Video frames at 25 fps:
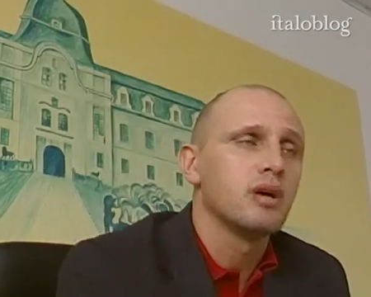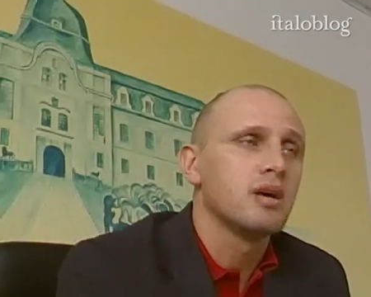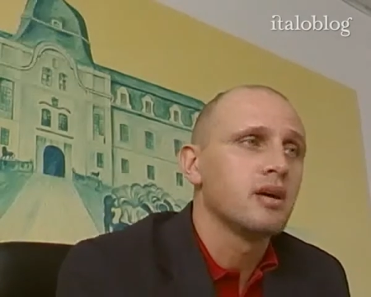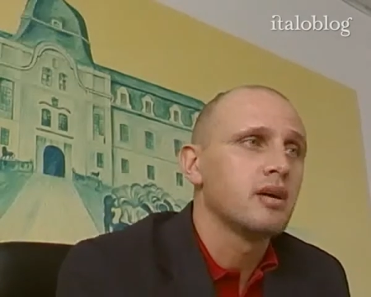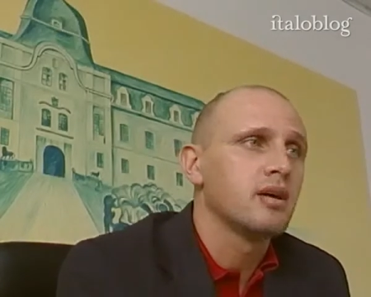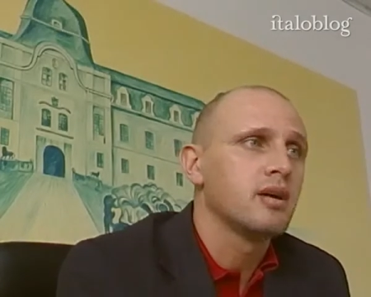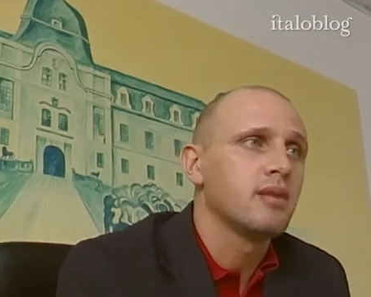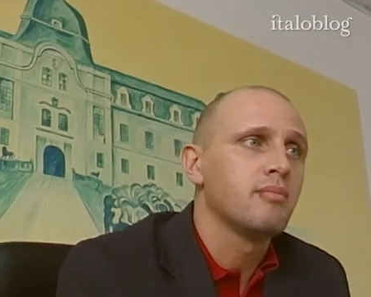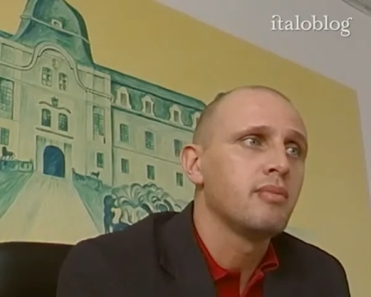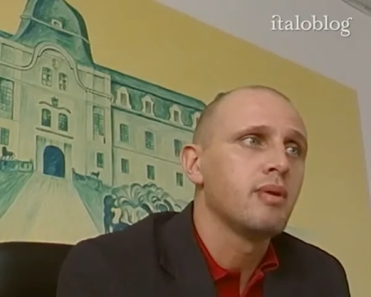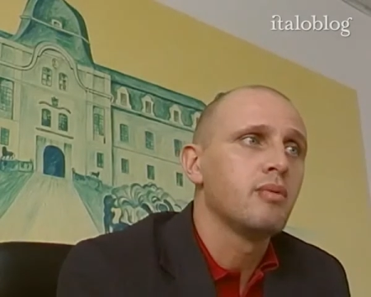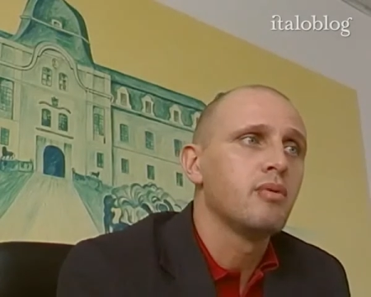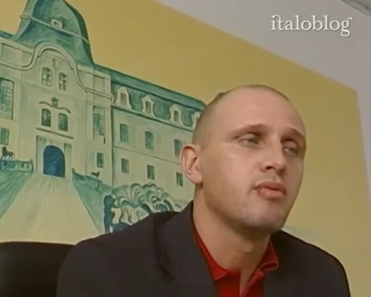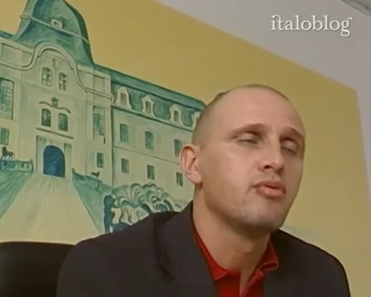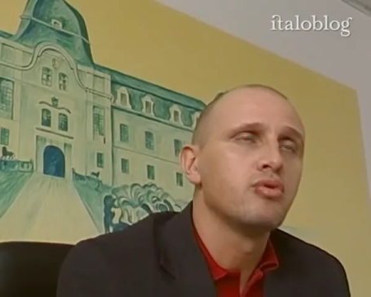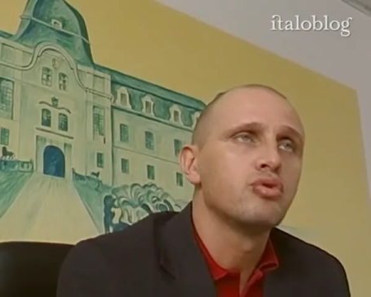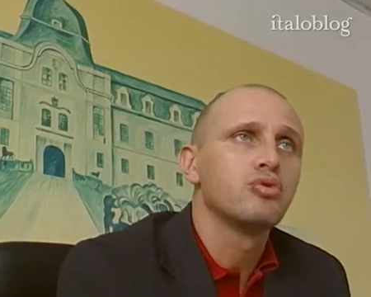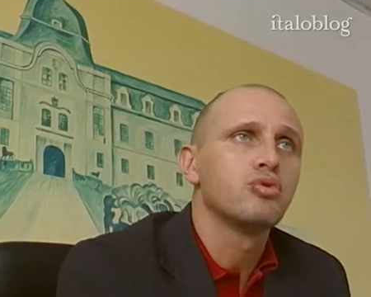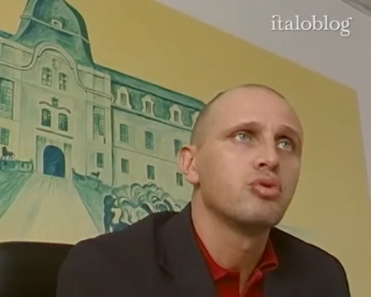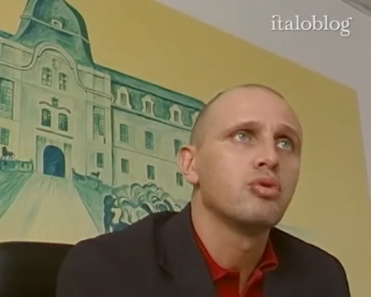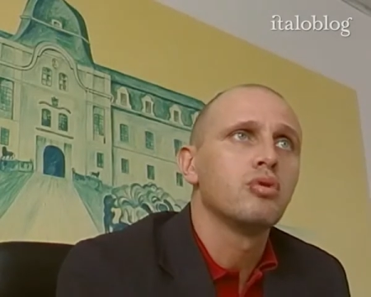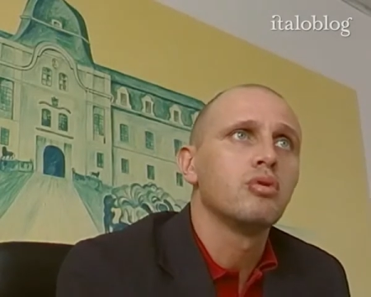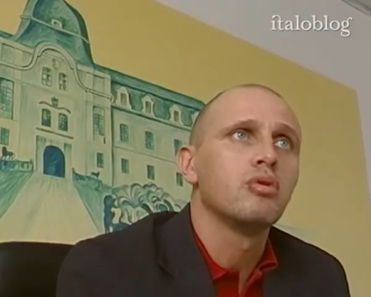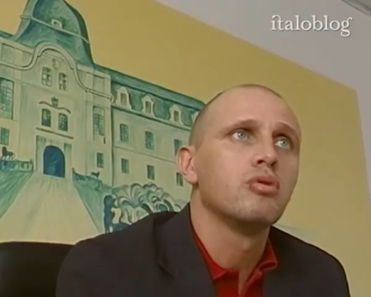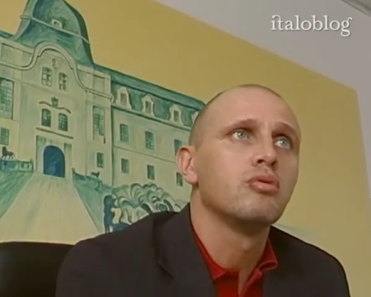eh, abbiamo
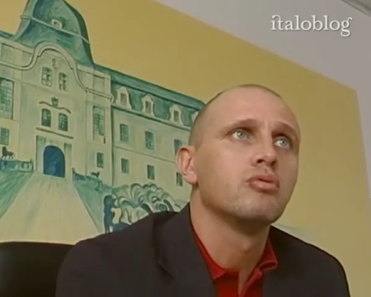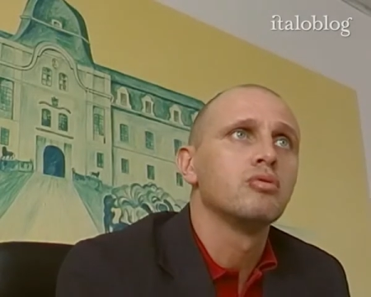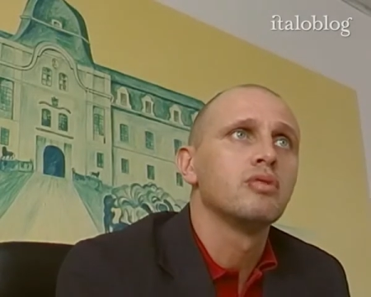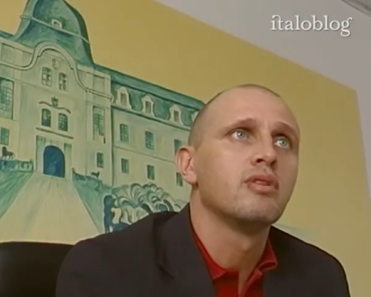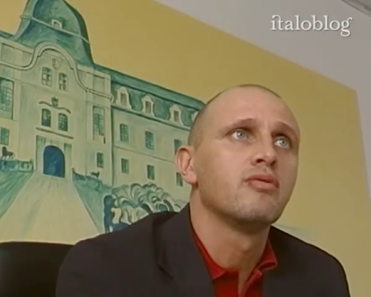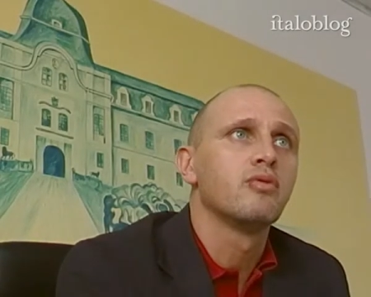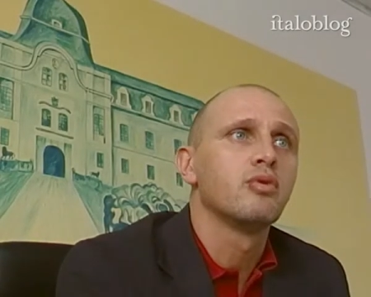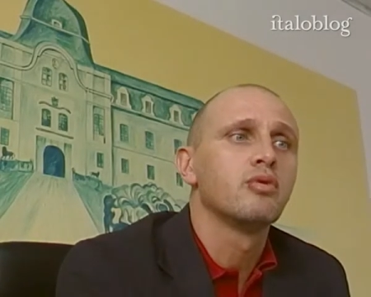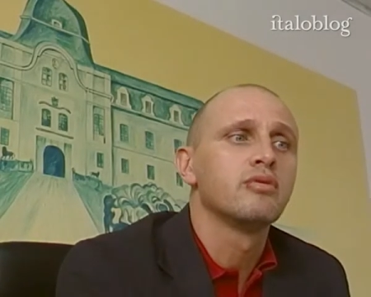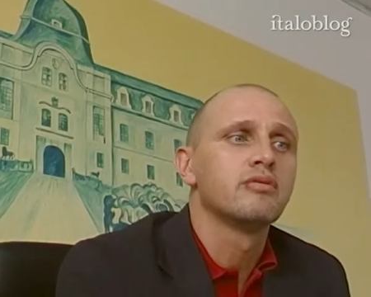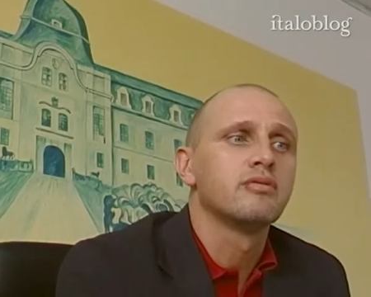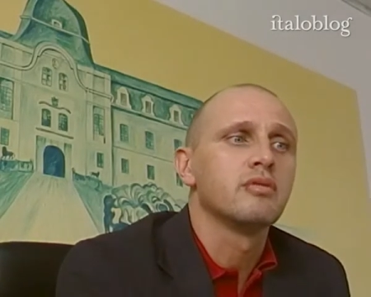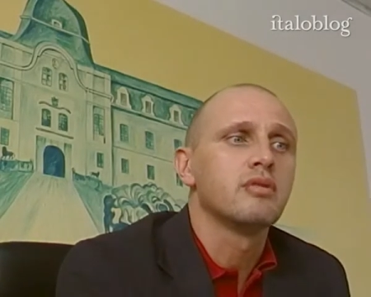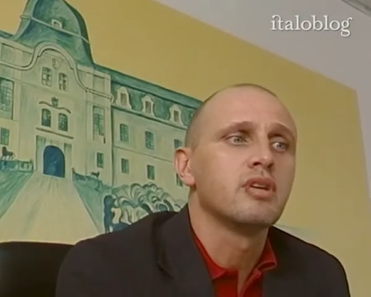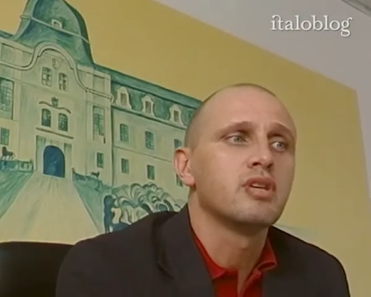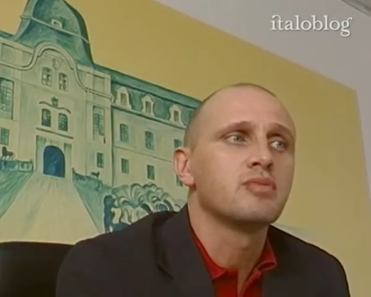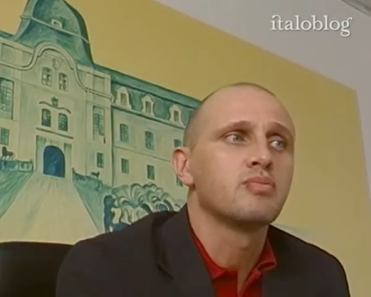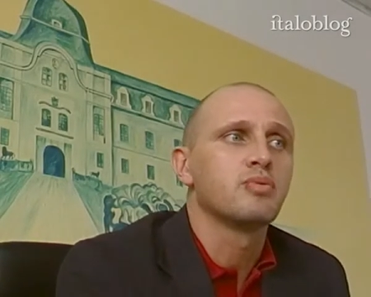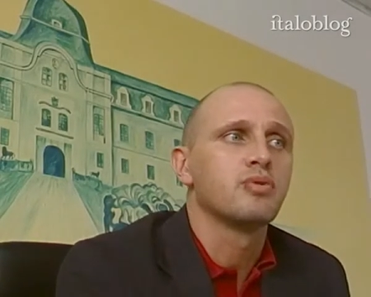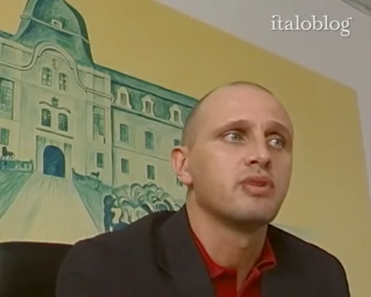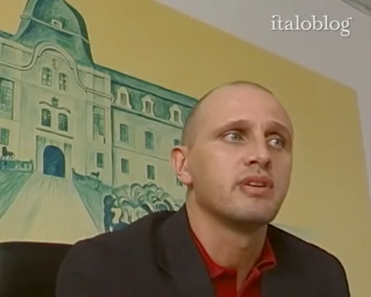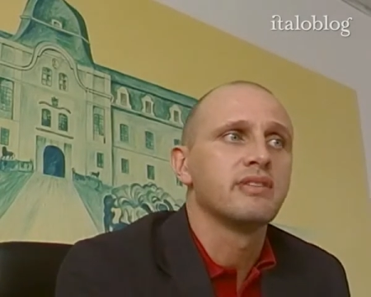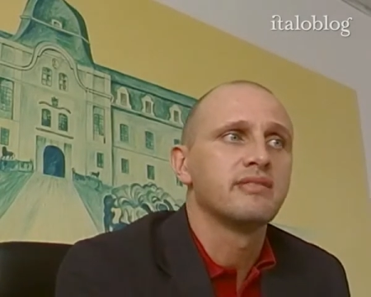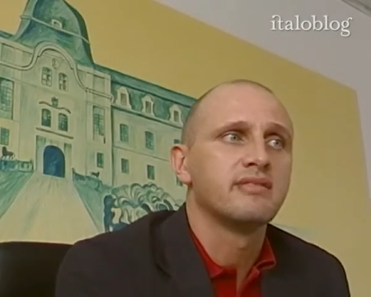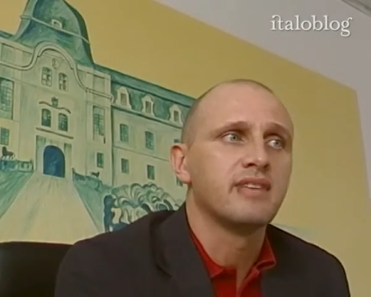avuto un'evoluzione
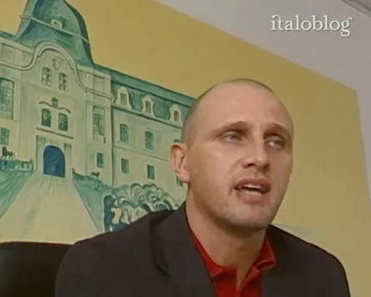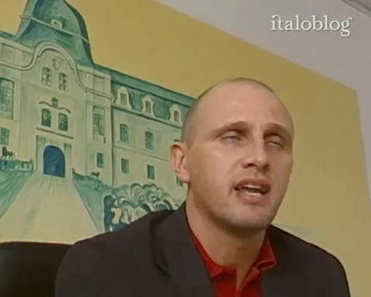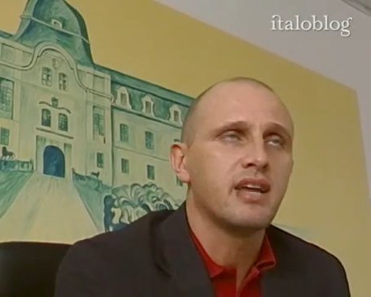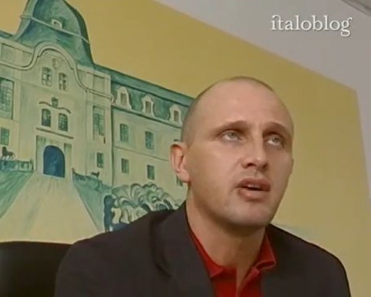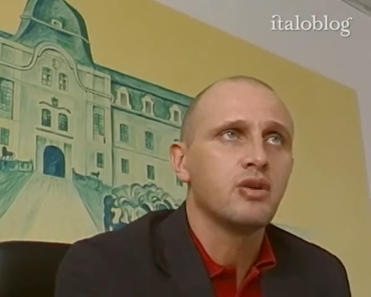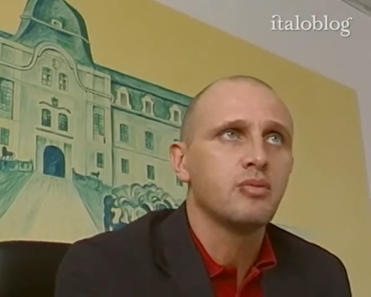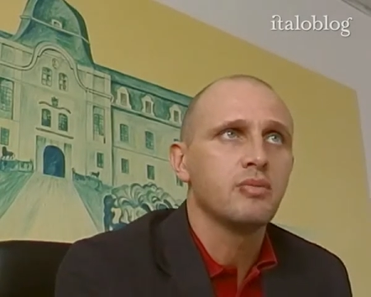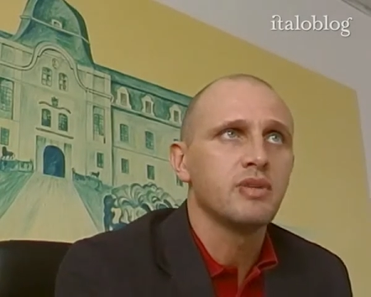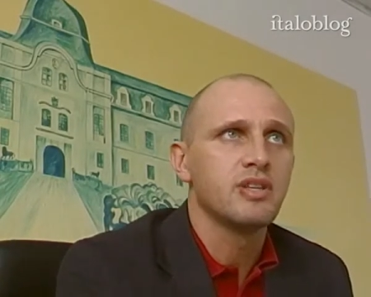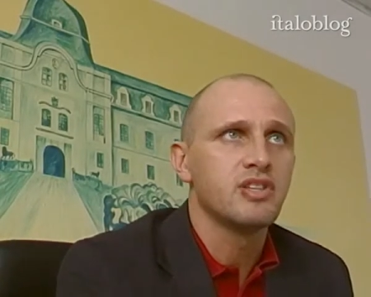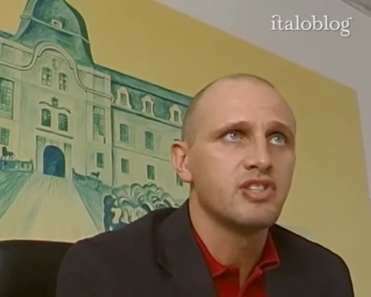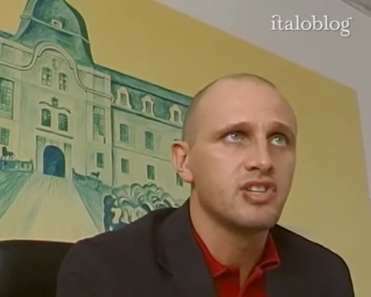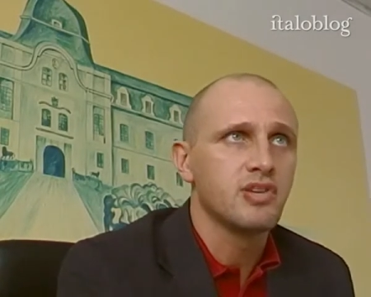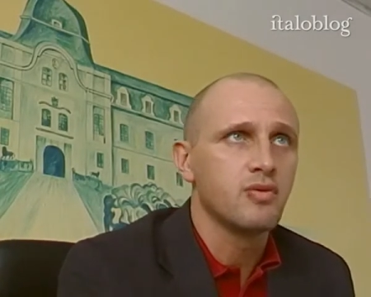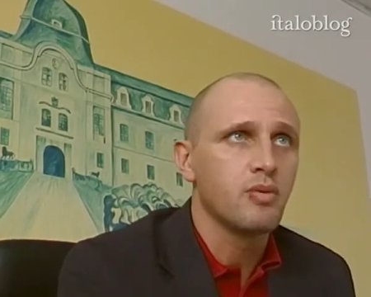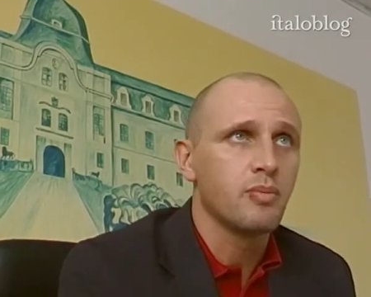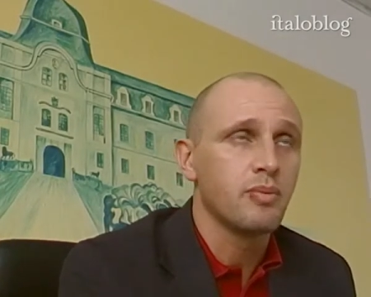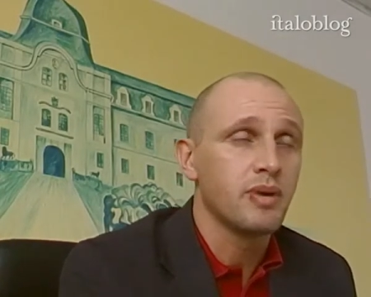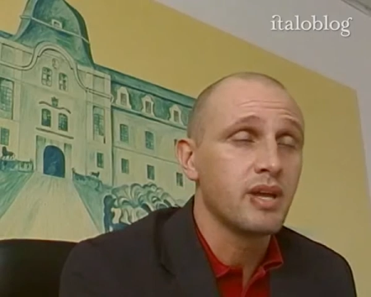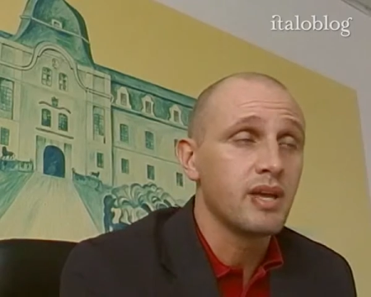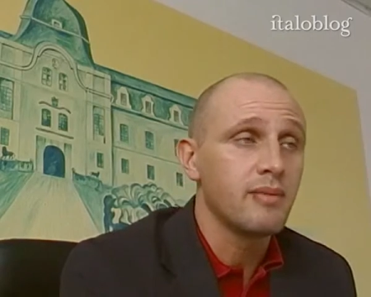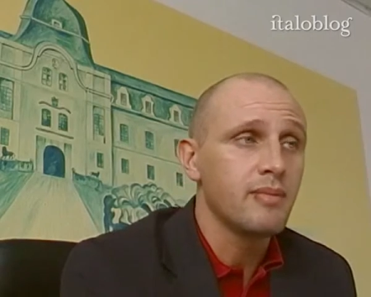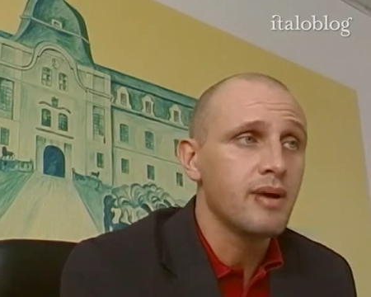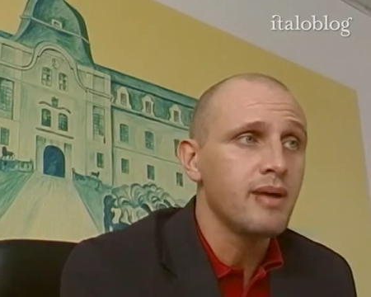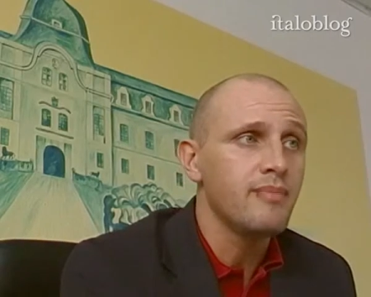esponenziale, come dicevo
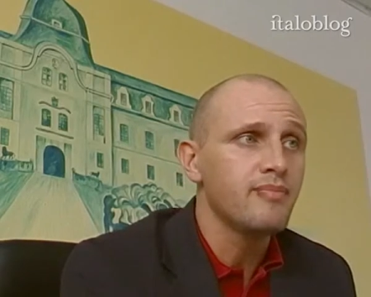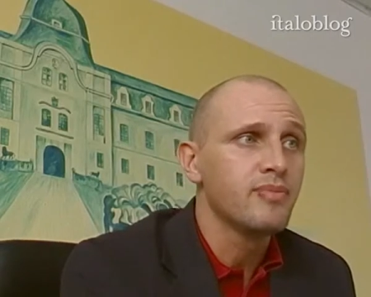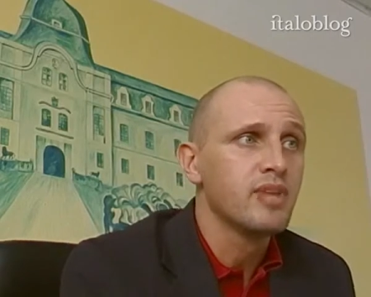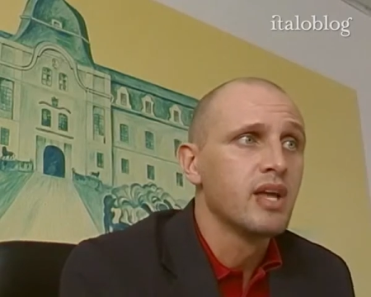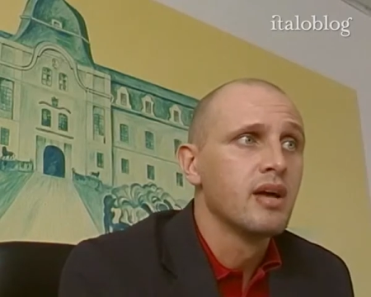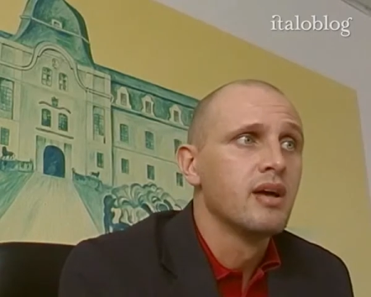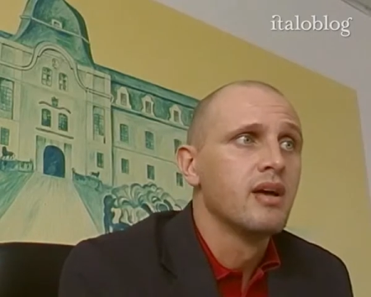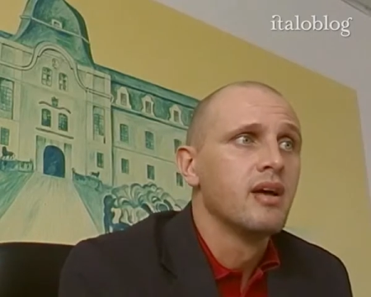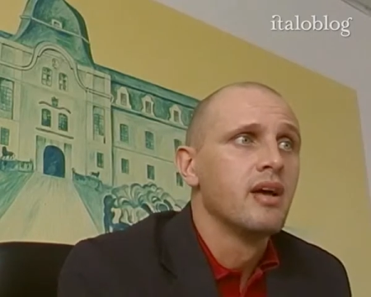prima,